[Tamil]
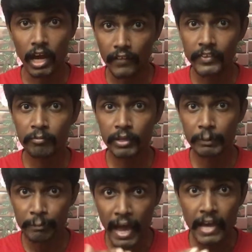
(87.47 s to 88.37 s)
அதே மாதிரி
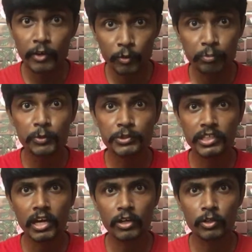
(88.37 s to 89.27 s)
பேக்ரவுண்ட்
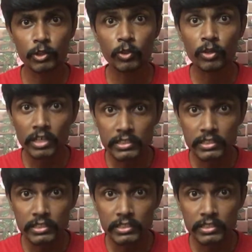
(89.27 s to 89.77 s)
மியூசிக்காக இருக்கட்டும்